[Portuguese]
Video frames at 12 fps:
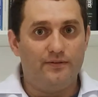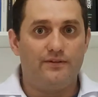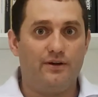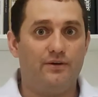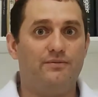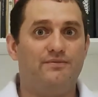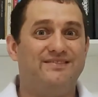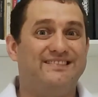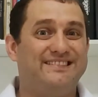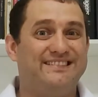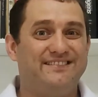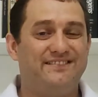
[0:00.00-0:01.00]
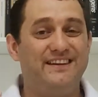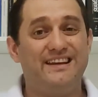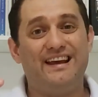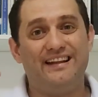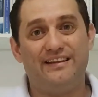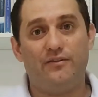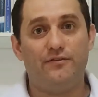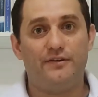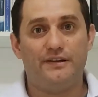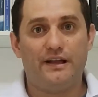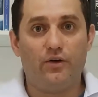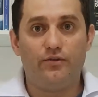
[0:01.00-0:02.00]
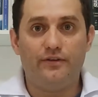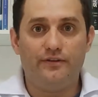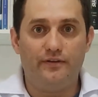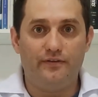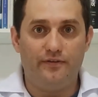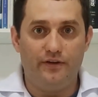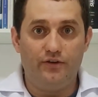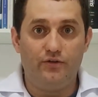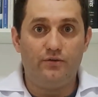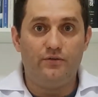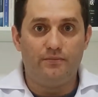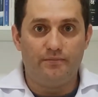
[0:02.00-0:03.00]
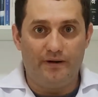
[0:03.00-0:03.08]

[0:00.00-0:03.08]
Então, fique até o final desse vídeo